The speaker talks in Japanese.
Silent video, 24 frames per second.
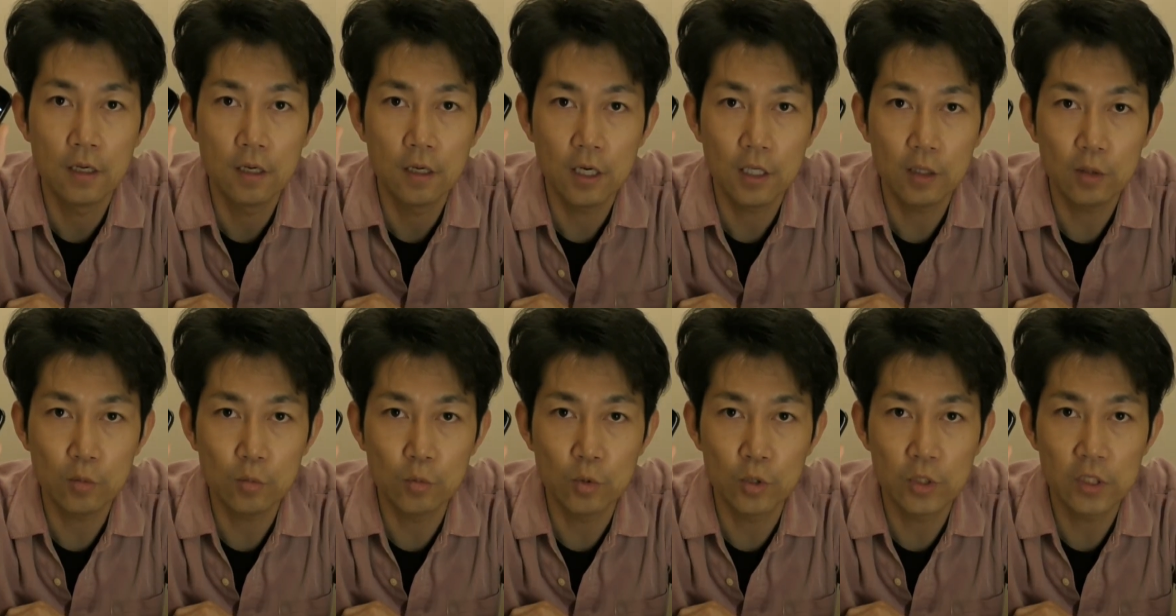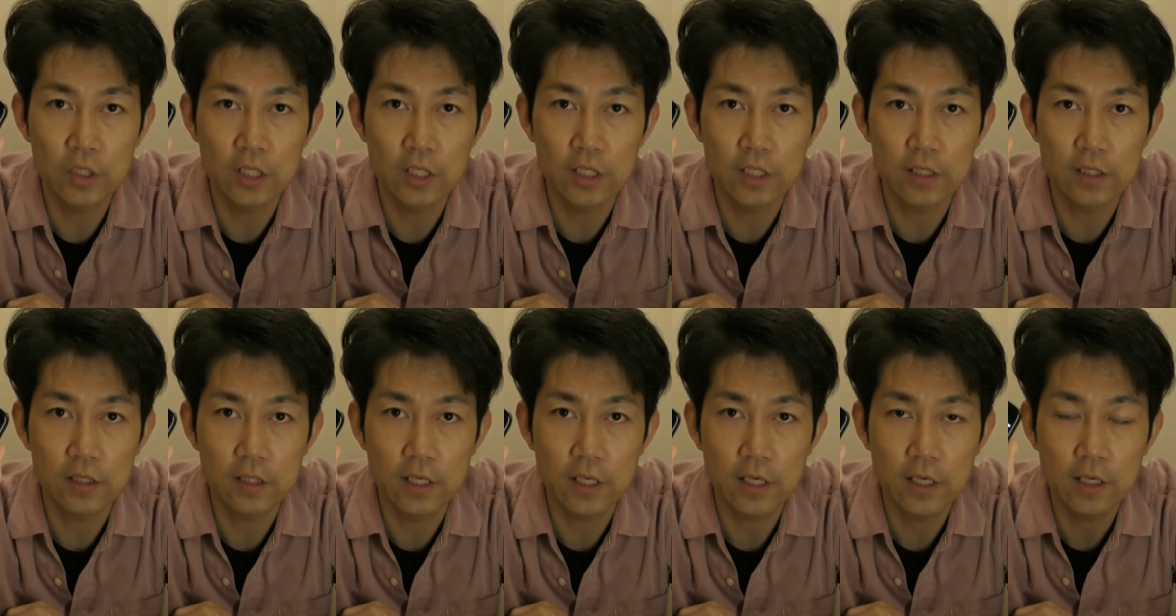あともう1台で
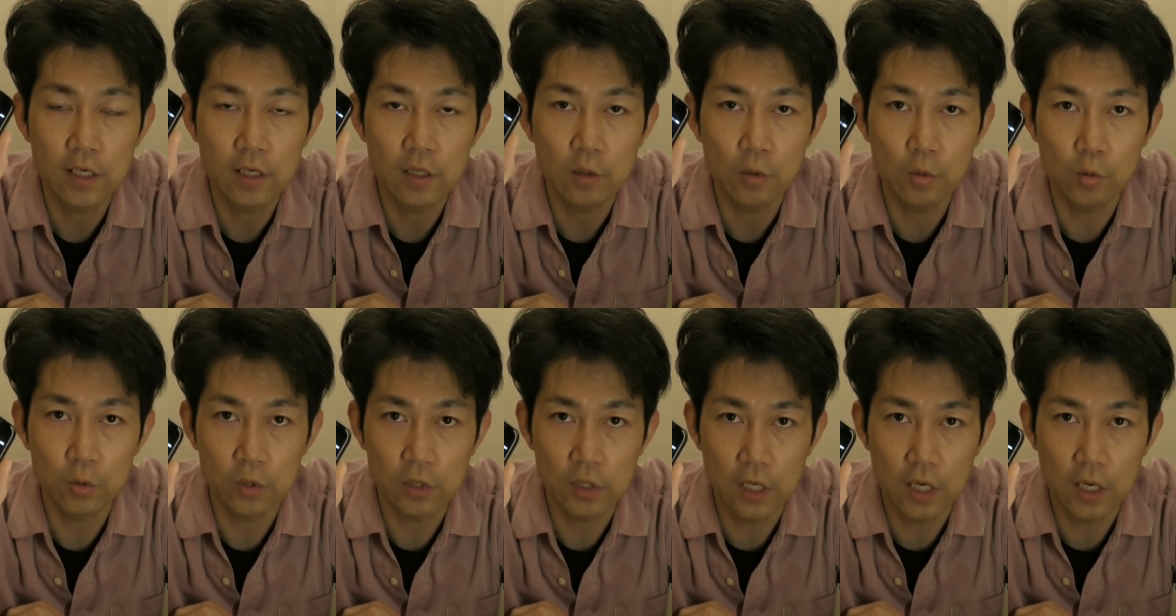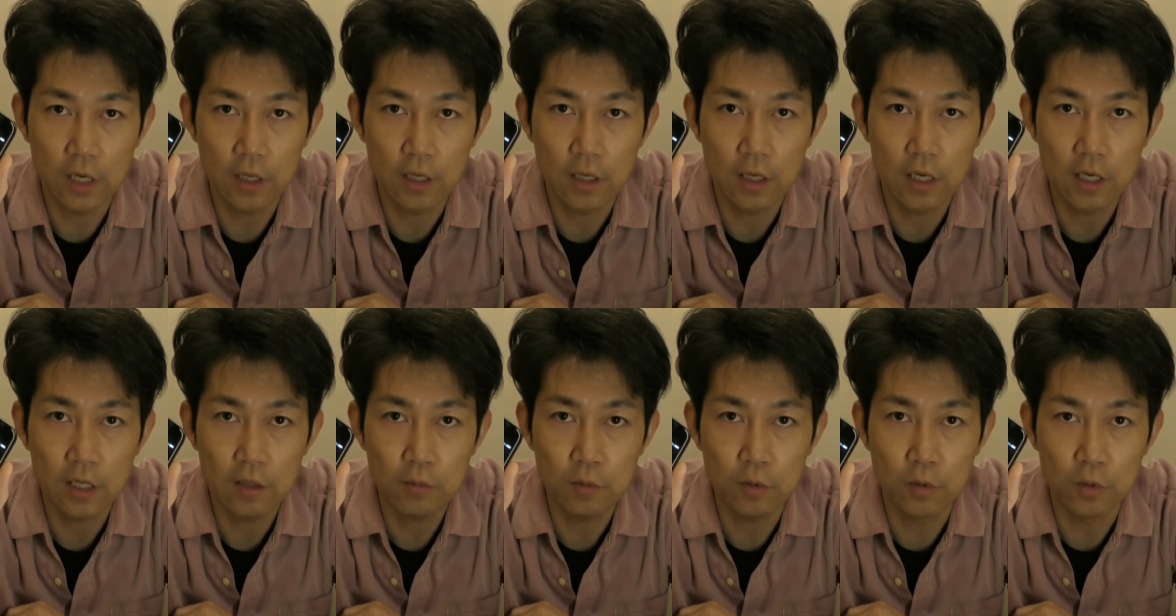すね、こちら
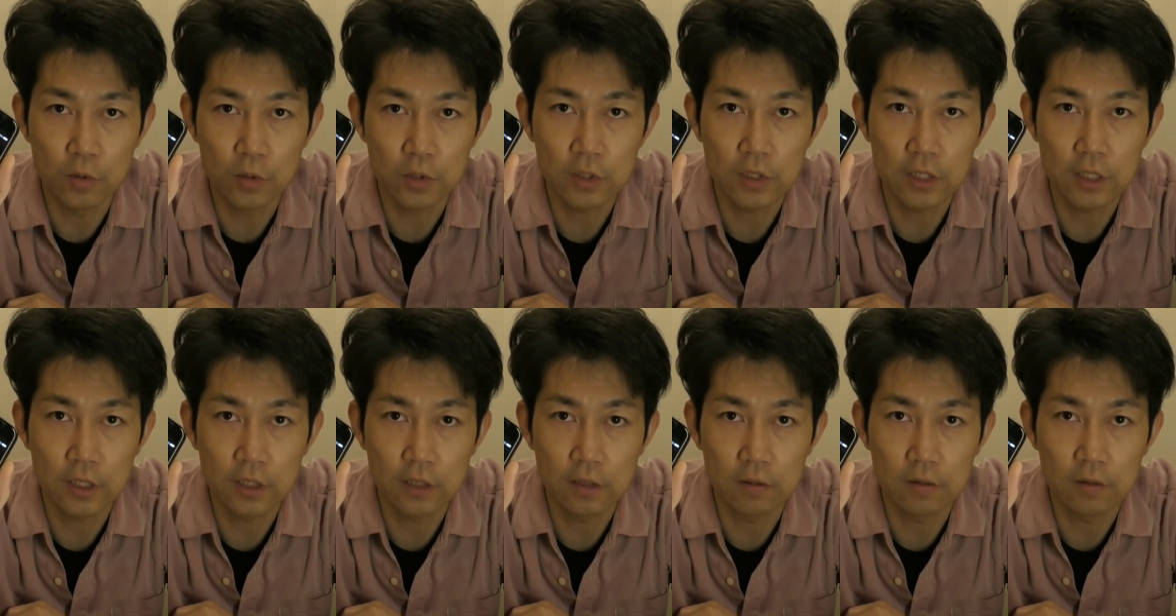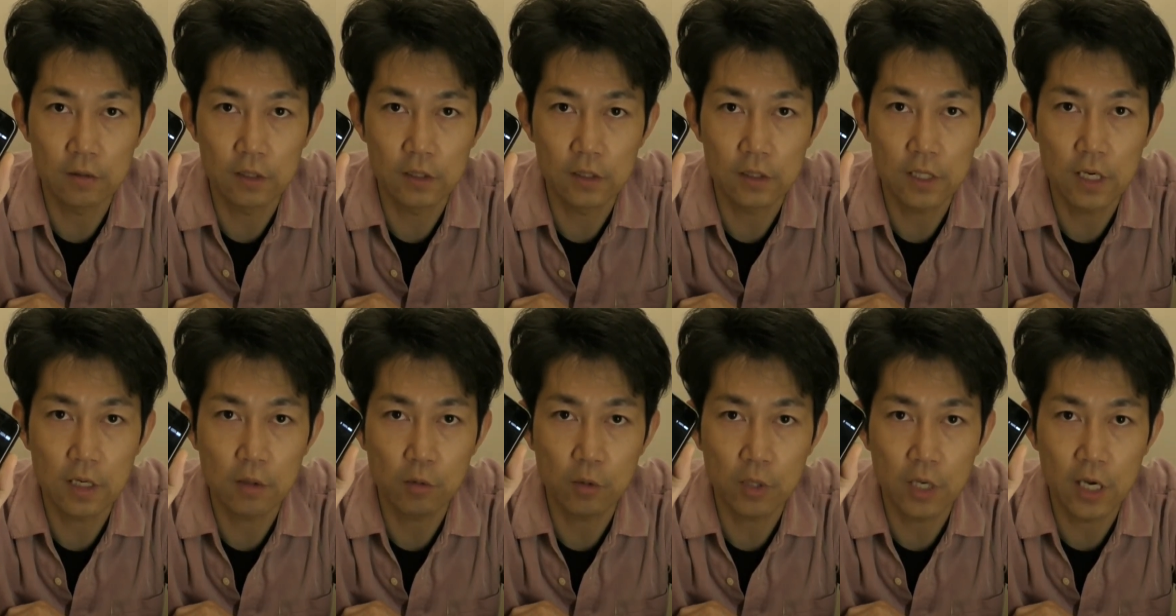iPhone を使ってるんです
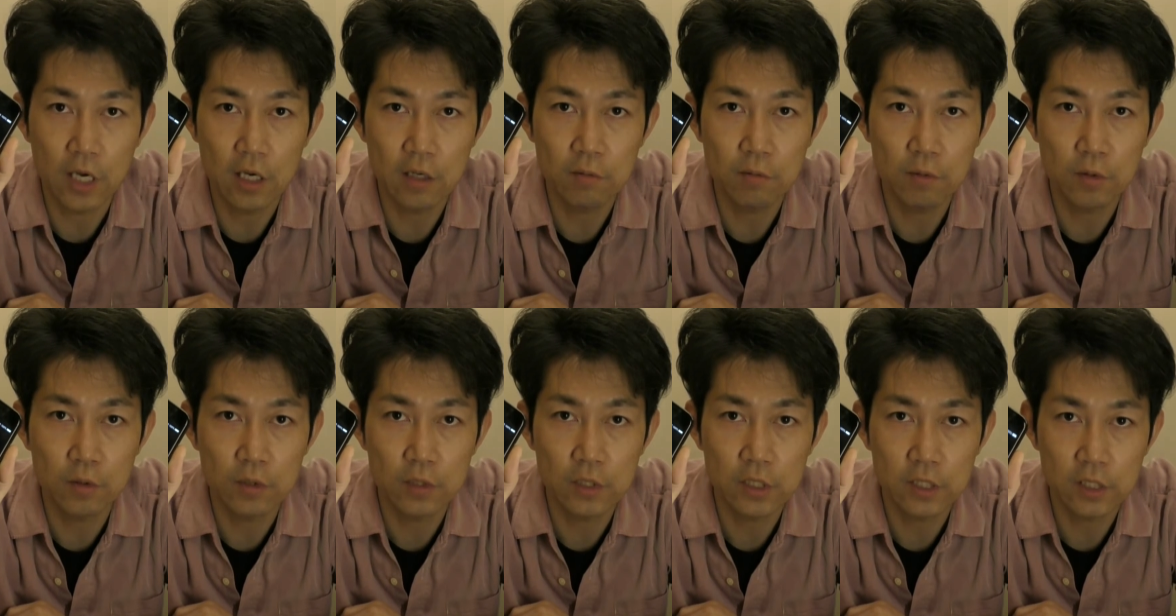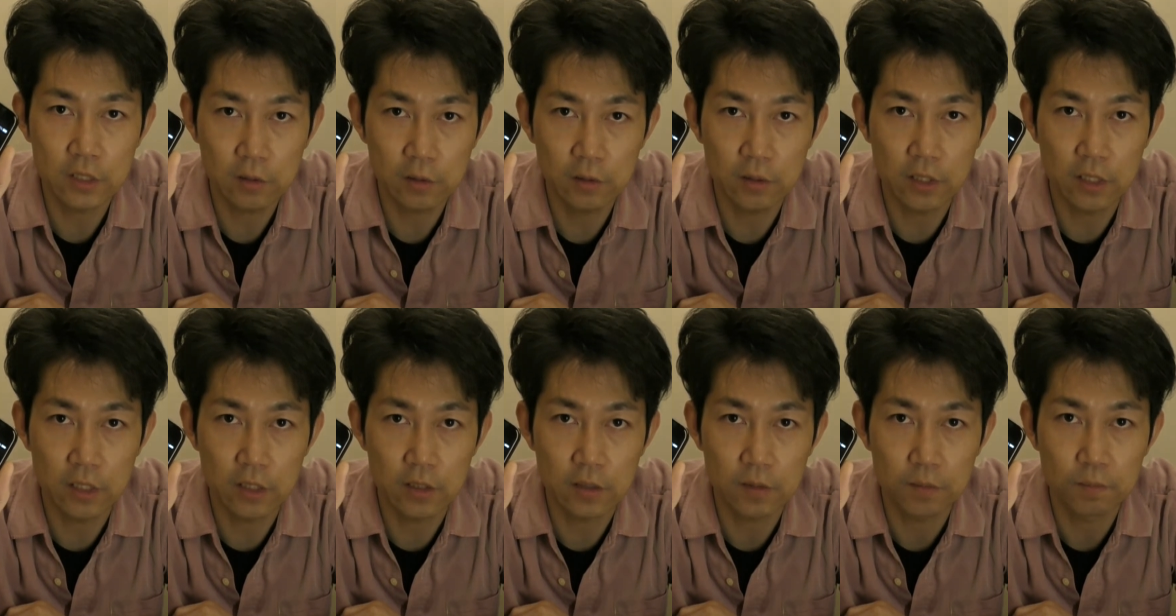が、これ iPhone6
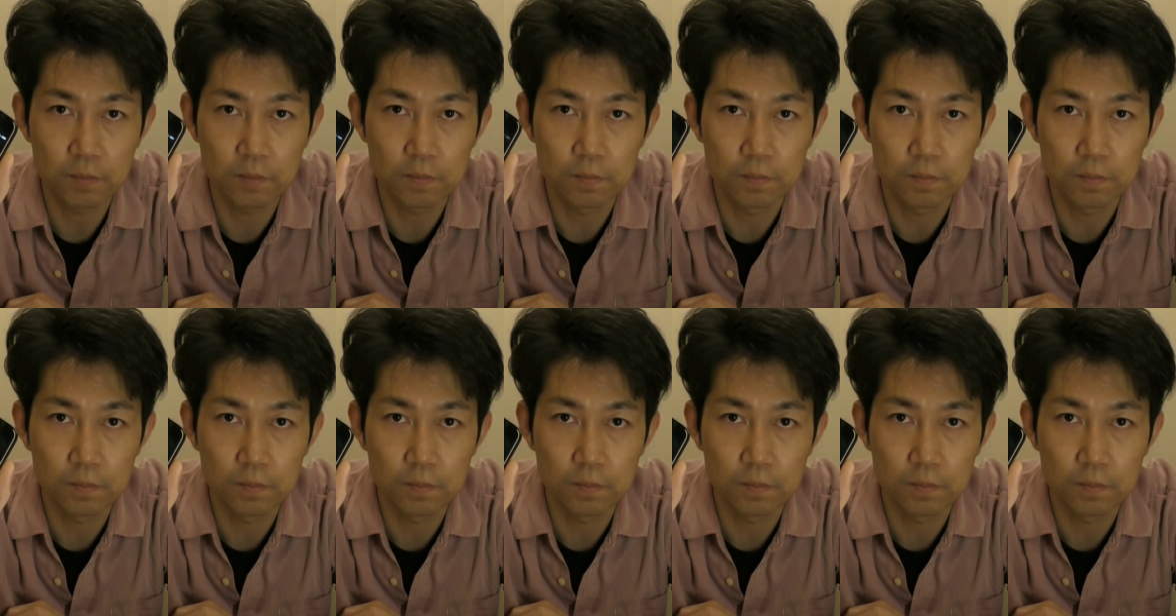です。